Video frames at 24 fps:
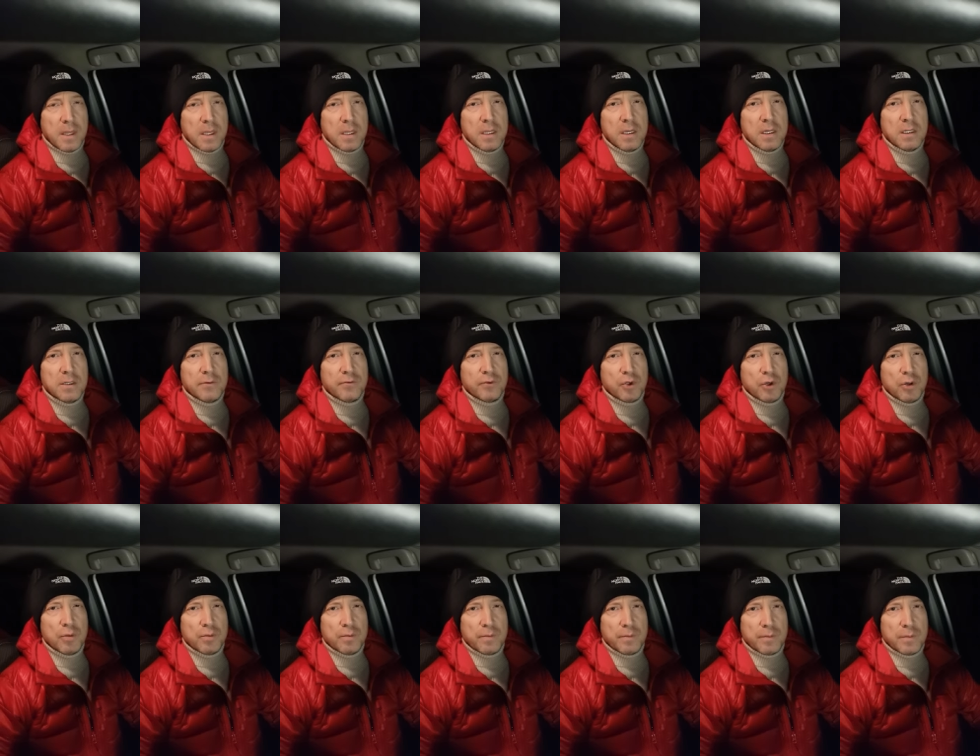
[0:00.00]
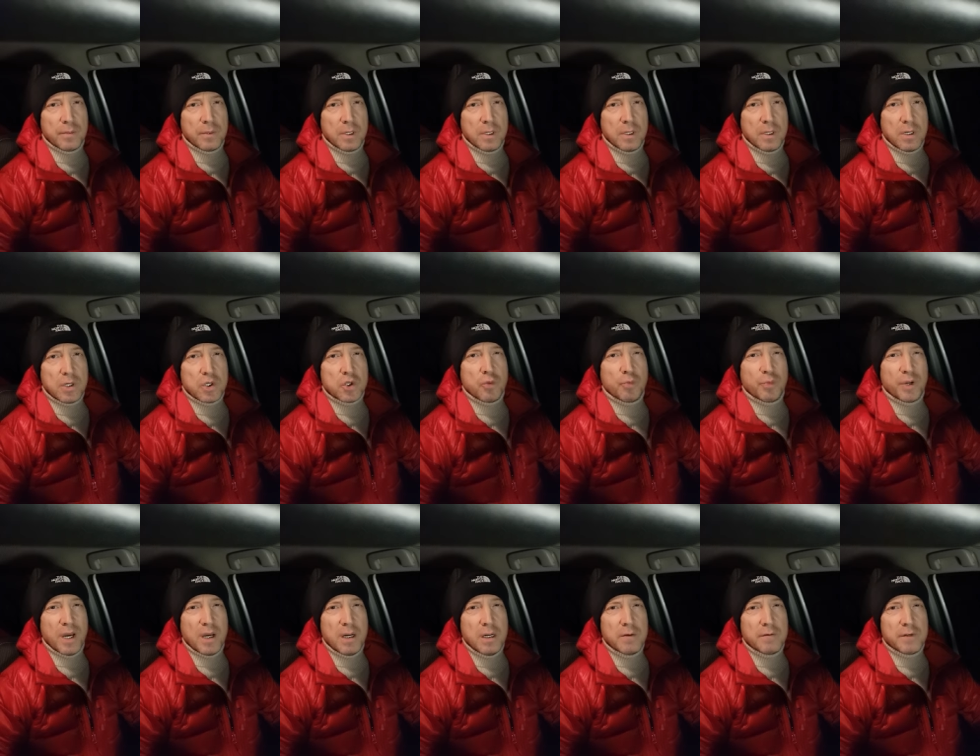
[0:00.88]
Дело в том, что
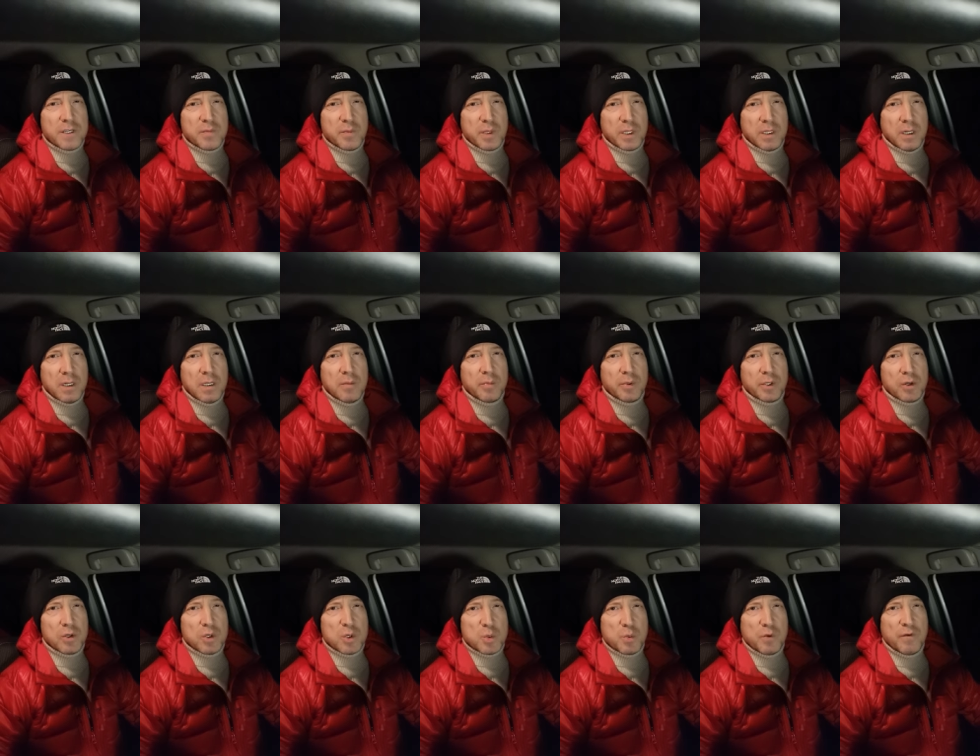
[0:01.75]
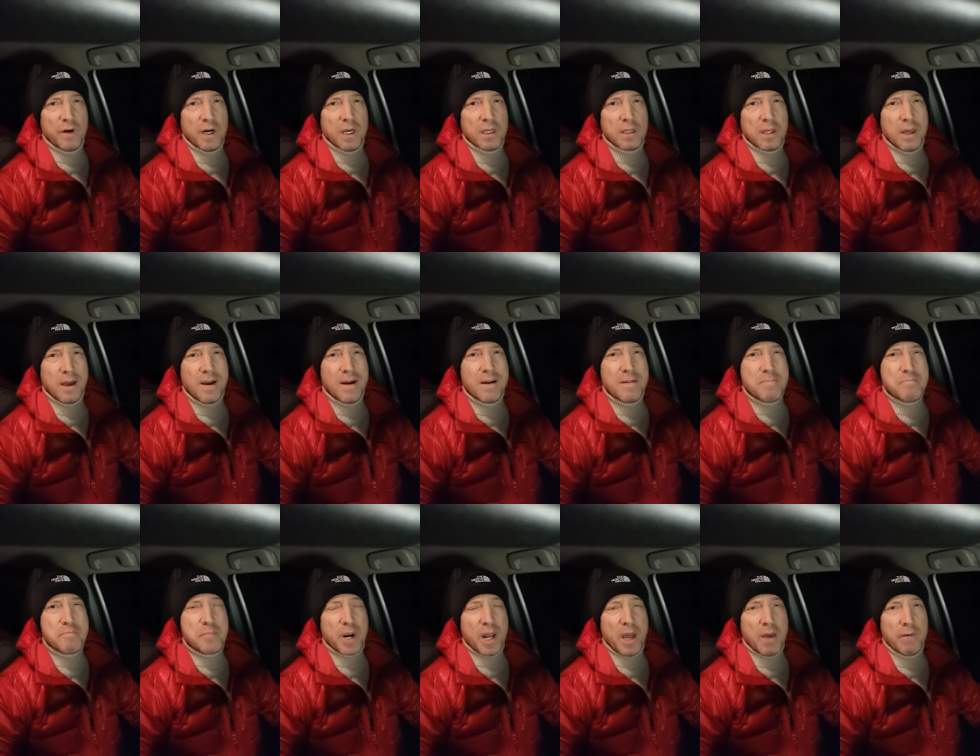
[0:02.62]
правильное воспитание подразумевает
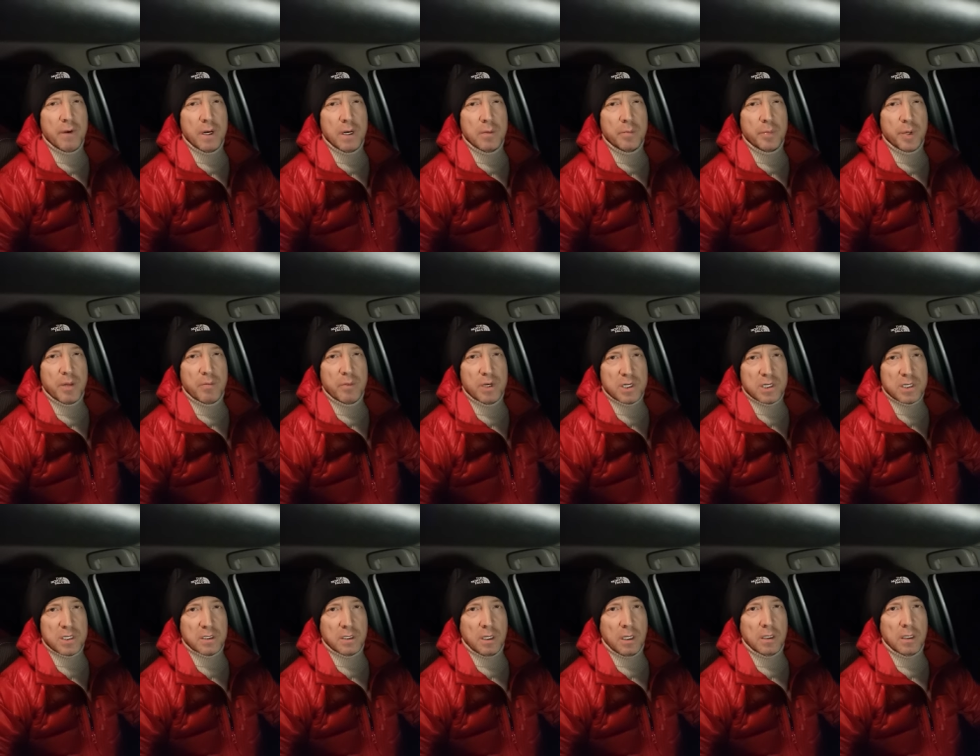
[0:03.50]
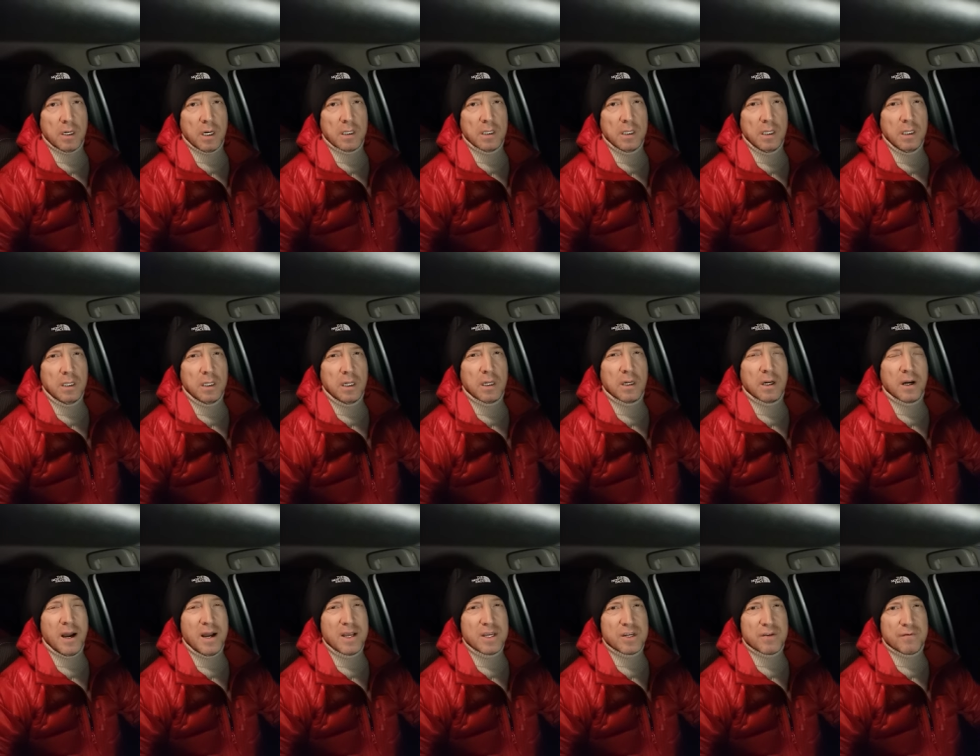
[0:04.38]
правильный пример со стороны родителей.
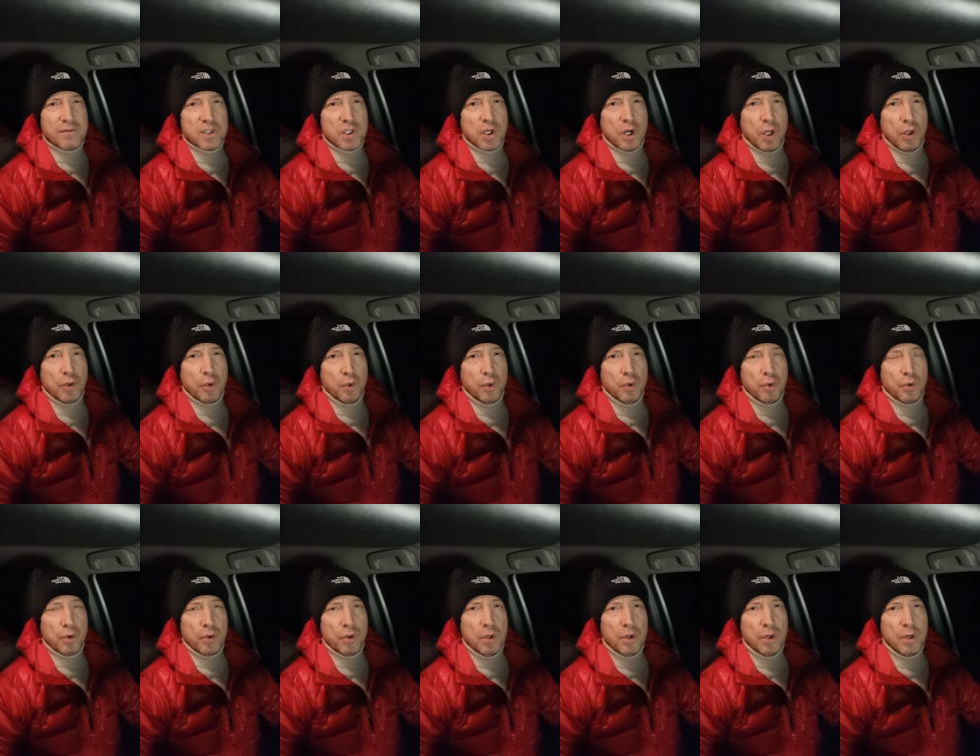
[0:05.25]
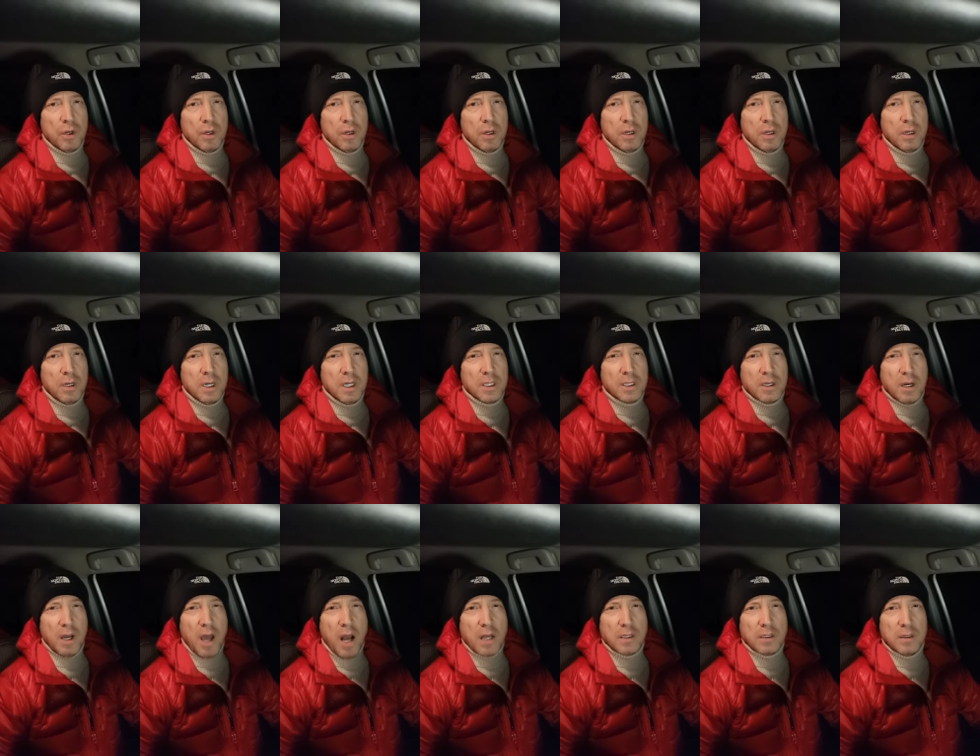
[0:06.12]
Раньше, в старину,
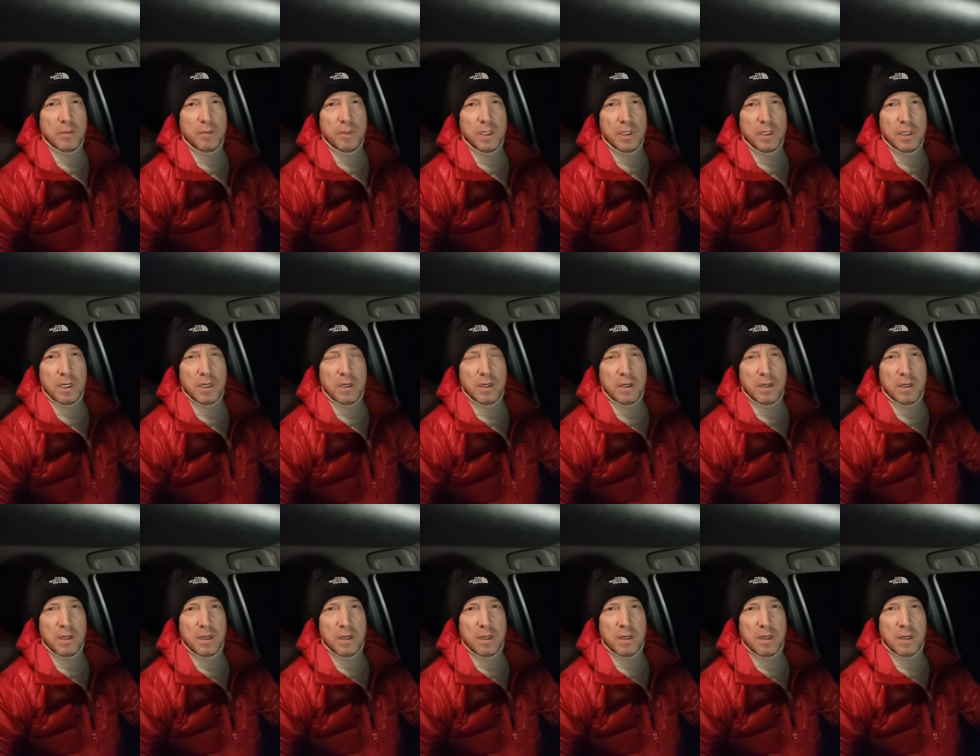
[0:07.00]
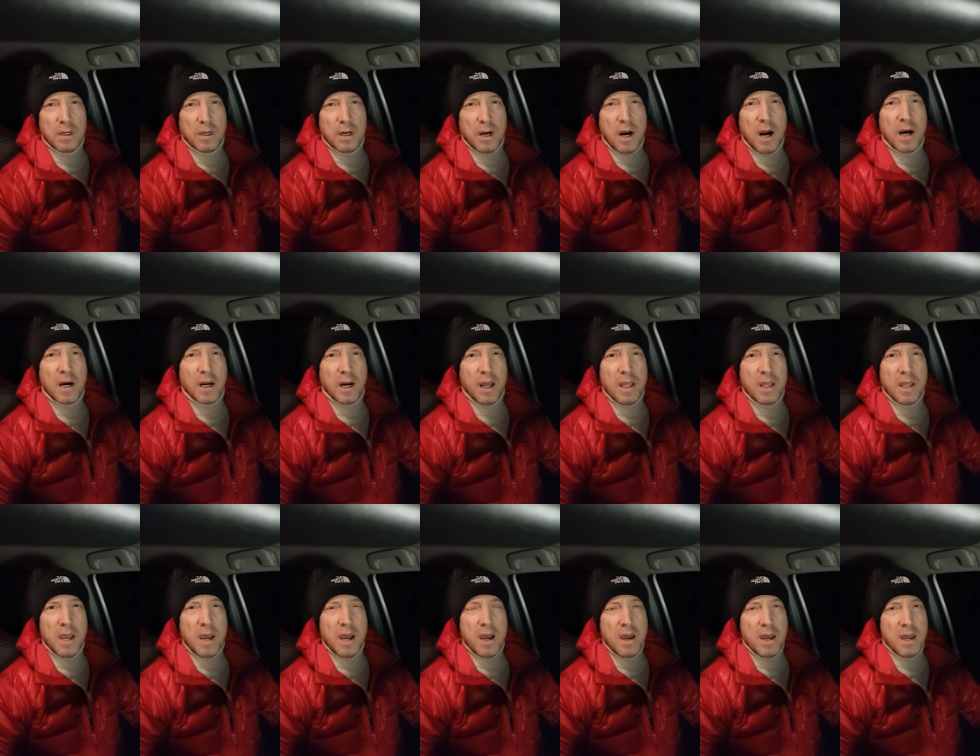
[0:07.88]
это как-то было
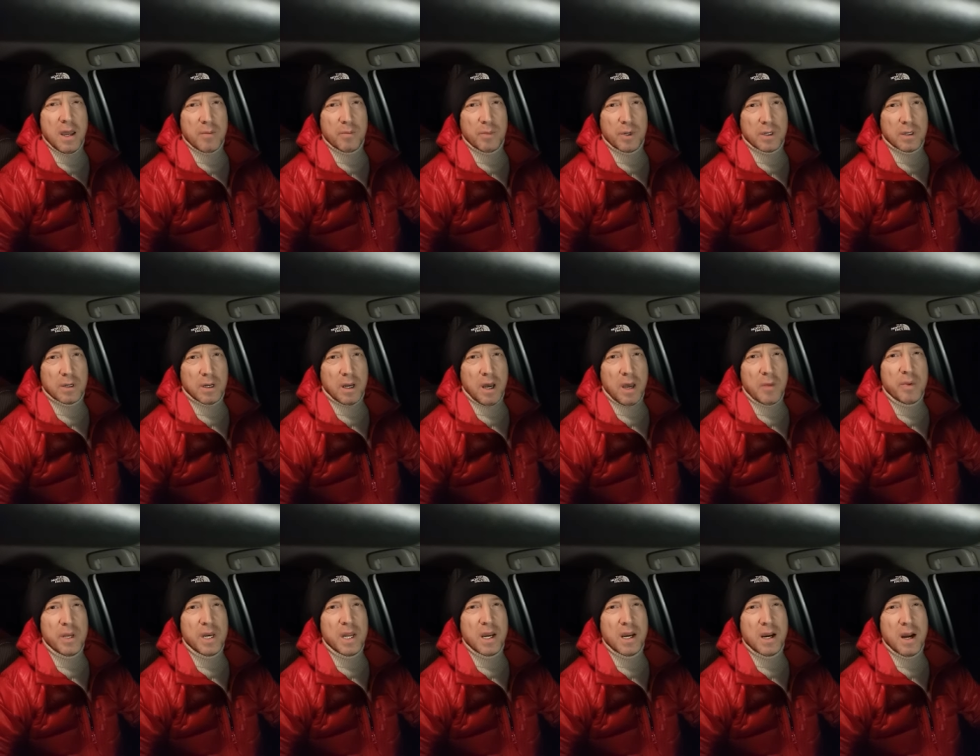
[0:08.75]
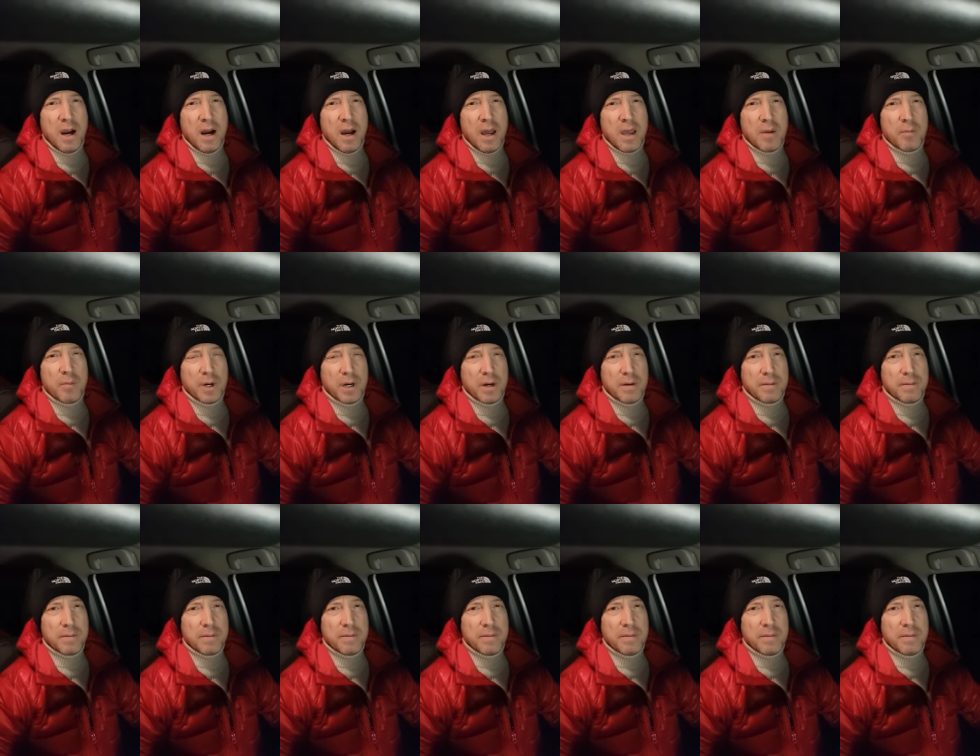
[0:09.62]
охраняемо, оберегаемо.